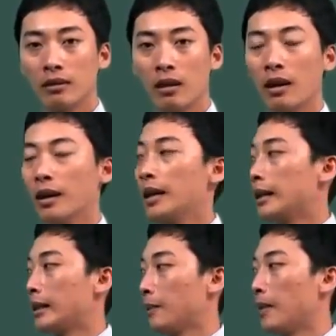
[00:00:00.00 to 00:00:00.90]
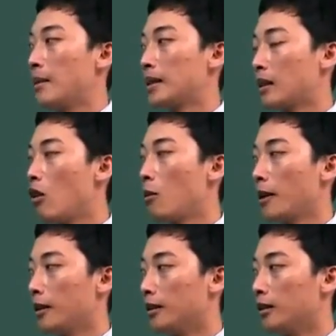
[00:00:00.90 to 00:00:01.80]
À, mấy em sẽ coi
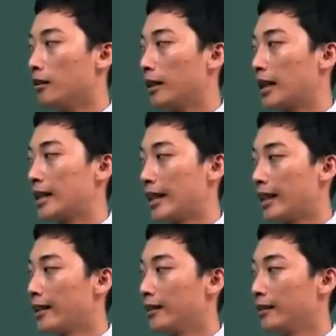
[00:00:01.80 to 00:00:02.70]
cái hiện tượng và ta sẽ giải thích.